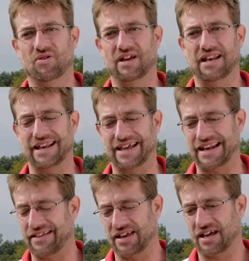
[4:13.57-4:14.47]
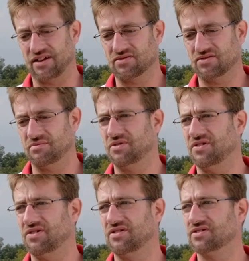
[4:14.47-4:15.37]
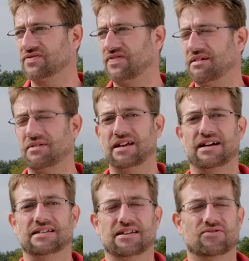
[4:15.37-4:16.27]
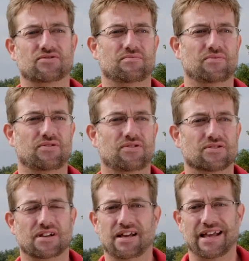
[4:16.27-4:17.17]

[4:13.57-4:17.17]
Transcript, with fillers: el que nadie, que no somos fábricas, que no somos